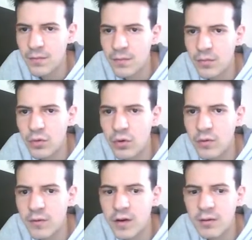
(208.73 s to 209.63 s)
Pour le
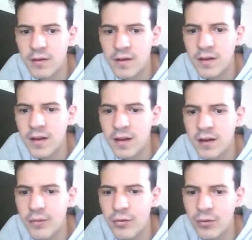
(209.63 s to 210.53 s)
moment, on va, essayer de garder
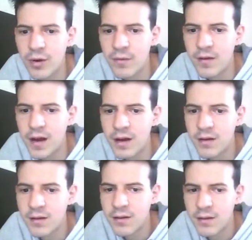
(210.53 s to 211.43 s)
les pions comme ça.
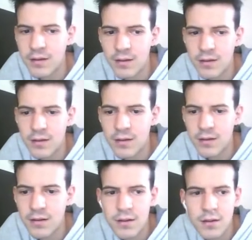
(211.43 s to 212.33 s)

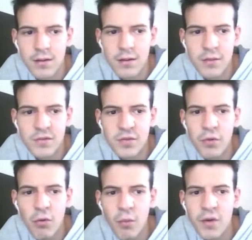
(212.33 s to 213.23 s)
Un petit
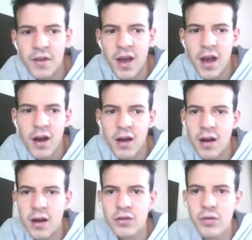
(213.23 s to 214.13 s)
peu compliqué
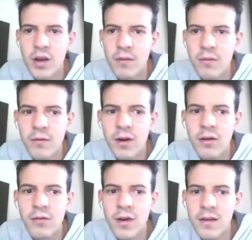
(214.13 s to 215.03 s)
à jouer, mais on va,
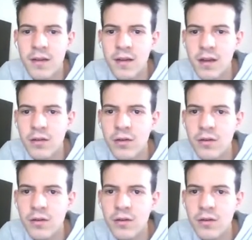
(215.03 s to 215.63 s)
on va essayer de...